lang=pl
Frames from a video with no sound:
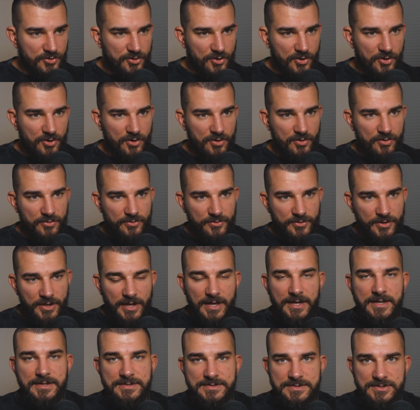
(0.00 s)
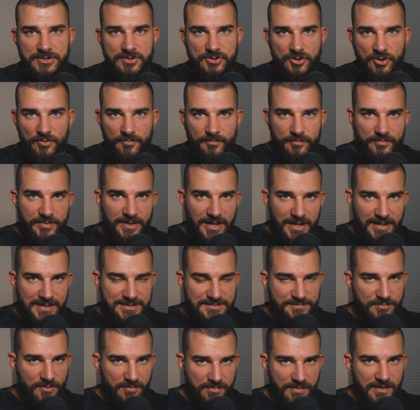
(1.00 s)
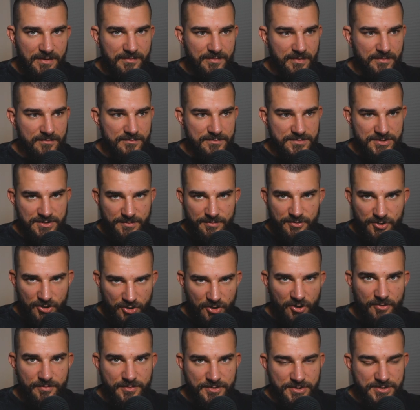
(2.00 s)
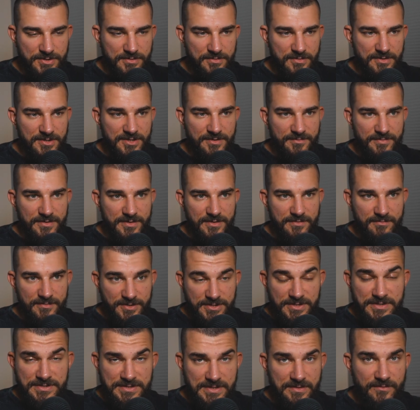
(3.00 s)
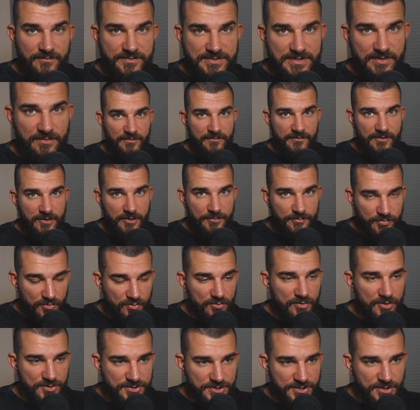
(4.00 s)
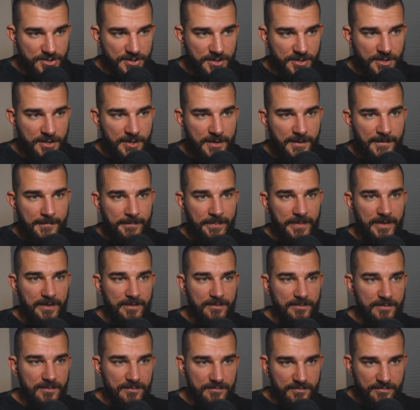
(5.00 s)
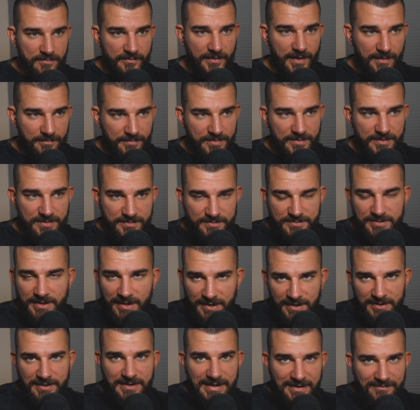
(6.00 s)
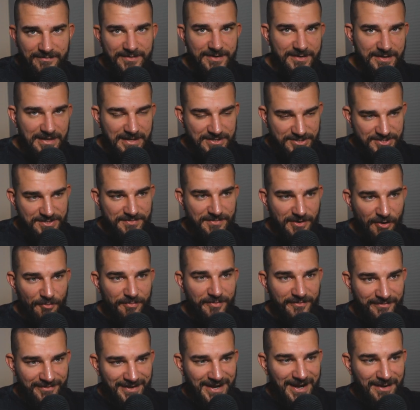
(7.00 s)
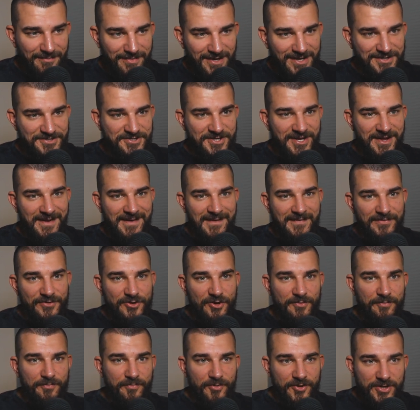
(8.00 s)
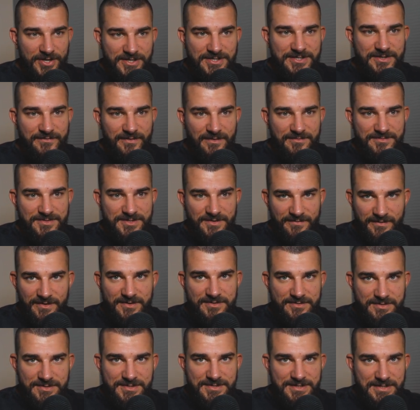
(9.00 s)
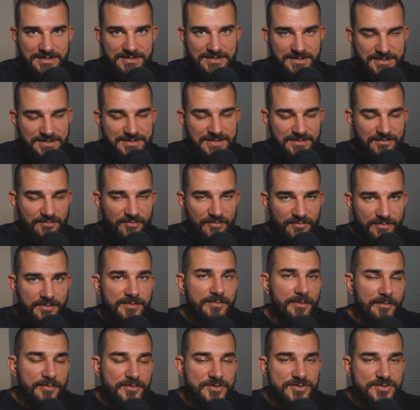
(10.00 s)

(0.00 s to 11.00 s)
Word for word: to nie jest to dla nas problemem, żeby to robić. Gdyby mycie zębów zajmowało pół godziny i jakby taki nawyk każdy miałby wyrabiać, to podejrzewam, że większość z nas tych zębów by po